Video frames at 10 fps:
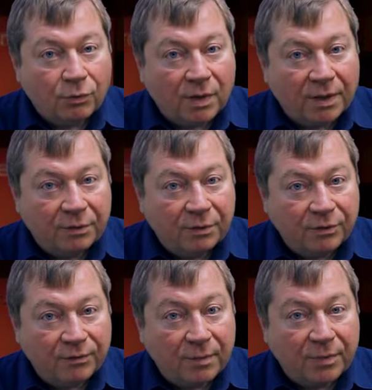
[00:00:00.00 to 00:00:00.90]
de la
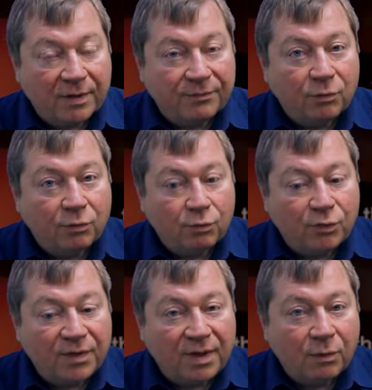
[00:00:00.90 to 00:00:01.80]
danse, enfin bref, de
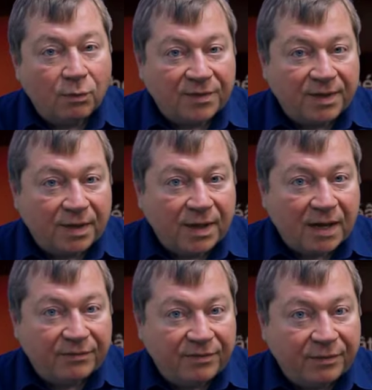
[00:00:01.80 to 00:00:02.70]
tout ce qui concerne
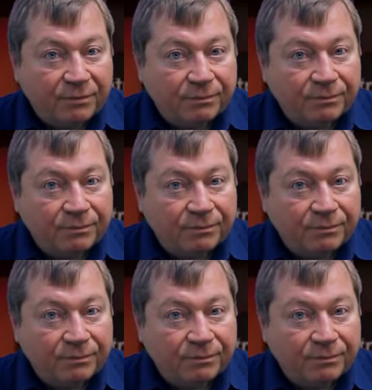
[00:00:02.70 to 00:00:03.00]
l'art vivant.